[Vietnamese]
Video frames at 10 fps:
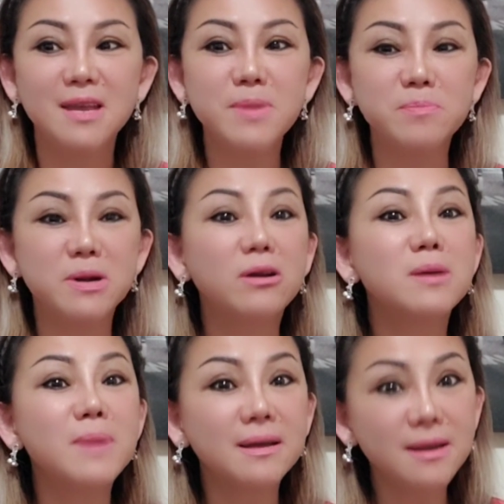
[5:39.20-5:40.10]
Cái mình mới nói
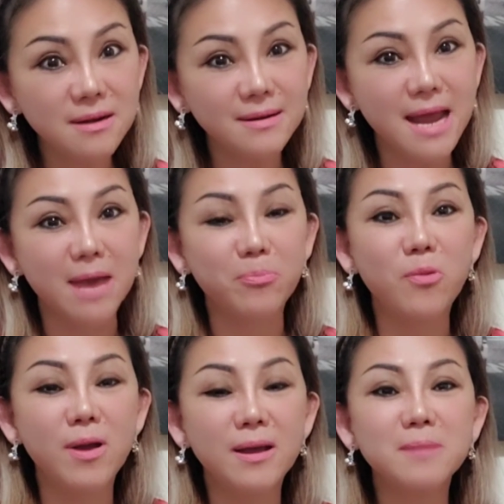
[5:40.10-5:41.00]
cái mắt kính nó đẹp
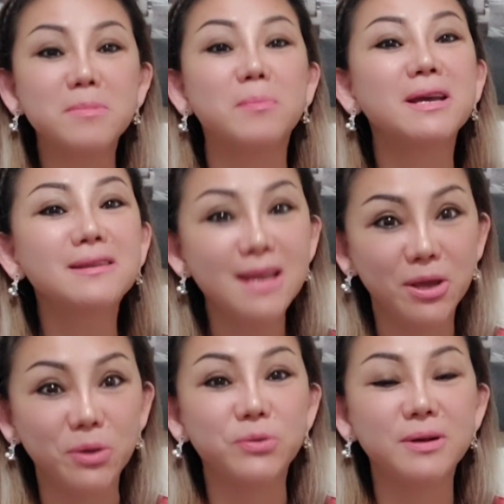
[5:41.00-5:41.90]
quá, mà mắt kính
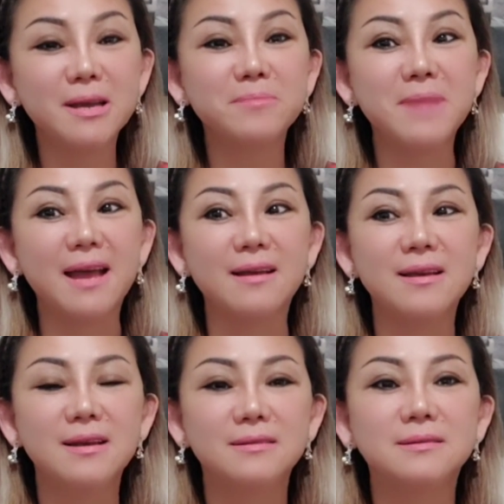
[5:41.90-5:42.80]
hiệu nữa các bạn,
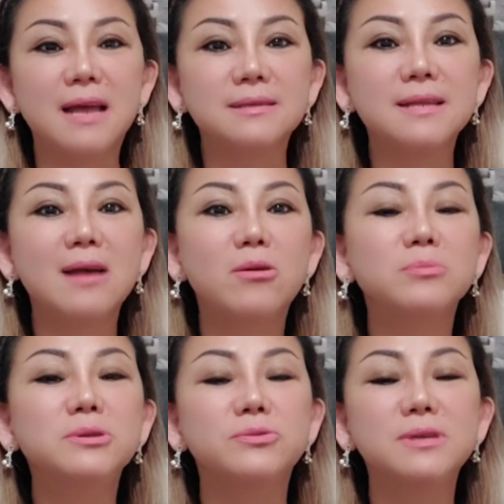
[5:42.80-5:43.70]
thì tại sao
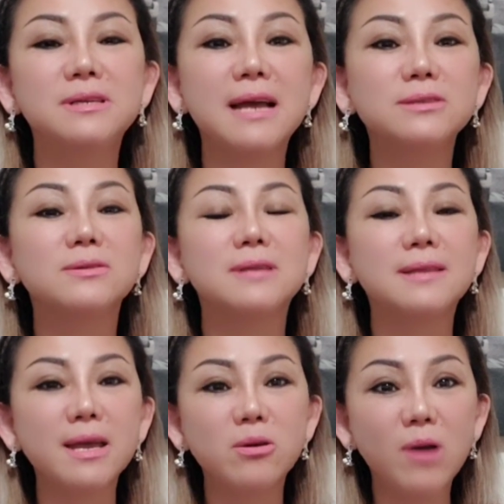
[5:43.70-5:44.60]
không chịu đi ra cho người ta
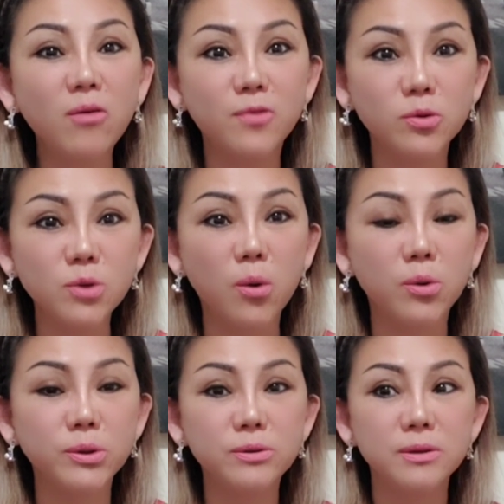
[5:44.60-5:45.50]
thay con ốc vô
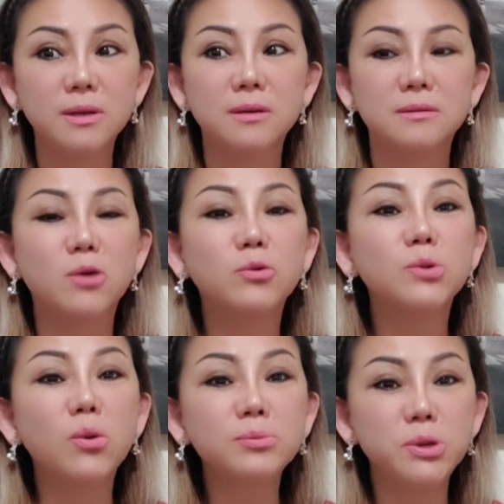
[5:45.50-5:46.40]
thôi, đâu có
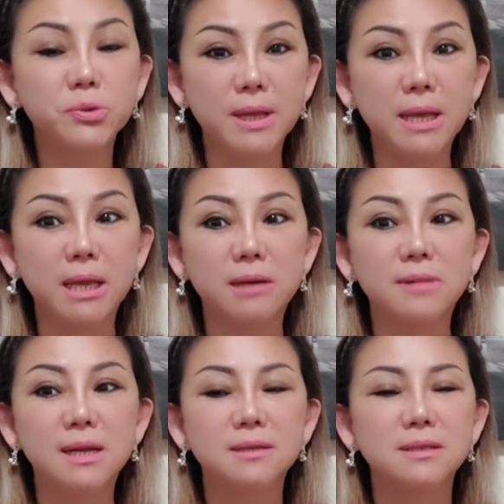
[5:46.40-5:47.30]
tốn nhiều
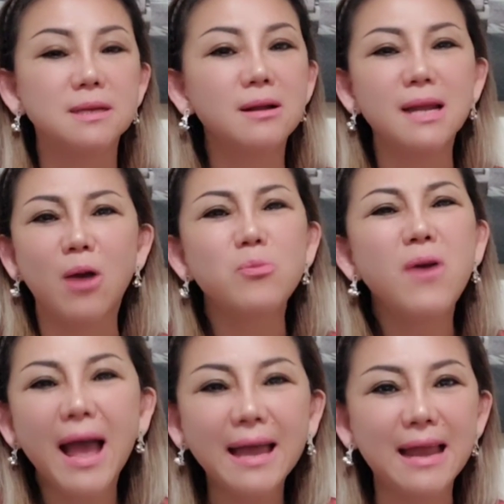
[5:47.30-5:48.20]
tiền. Chị nói là không
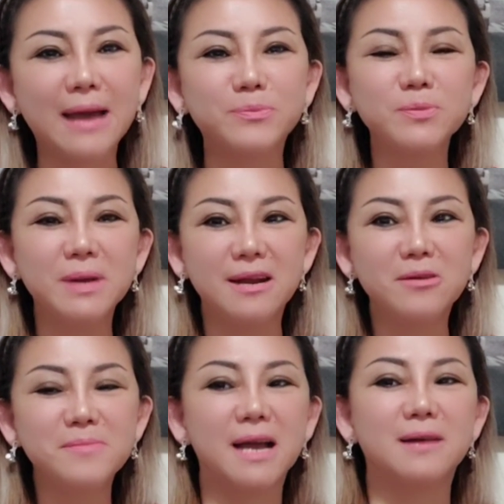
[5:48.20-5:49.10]
có ai làm cho mình
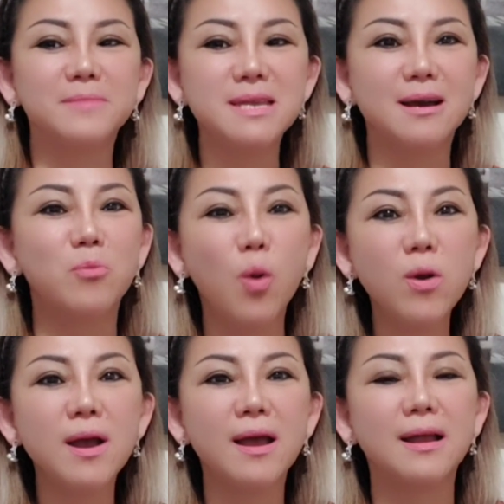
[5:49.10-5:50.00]
đâu mà, bây giờ
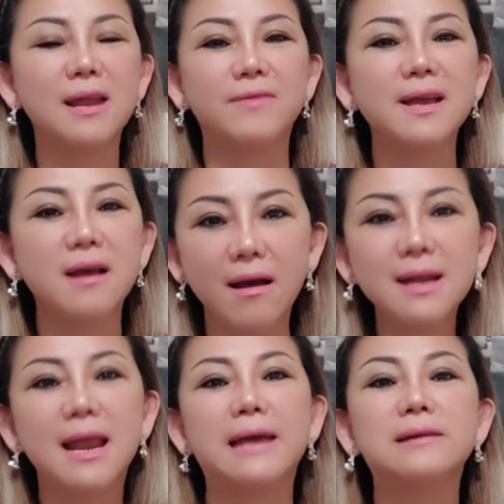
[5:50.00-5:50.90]
muốn hả là phải
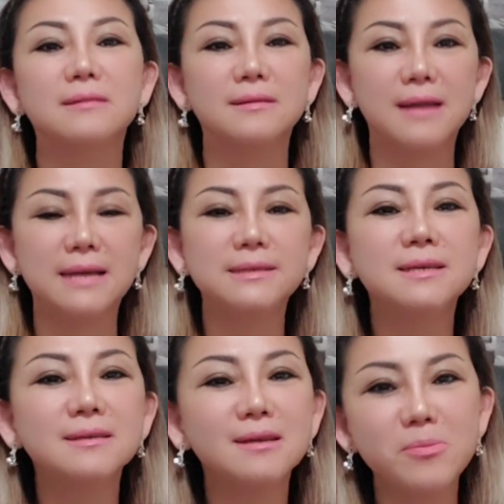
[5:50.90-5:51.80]
gửi lại ngược lại
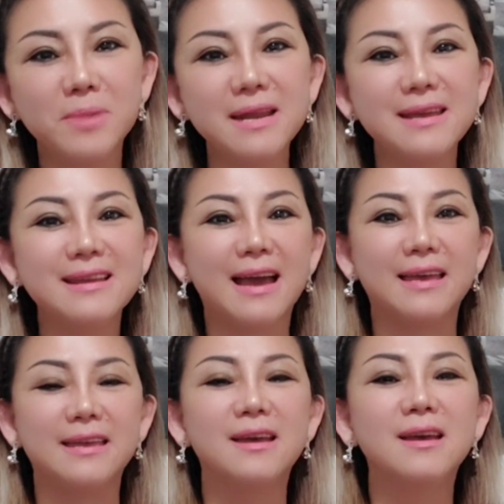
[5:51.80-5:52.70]
trên cái company
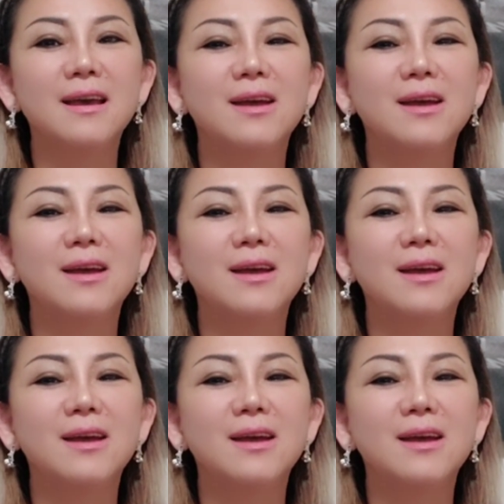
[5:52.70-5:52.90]
này.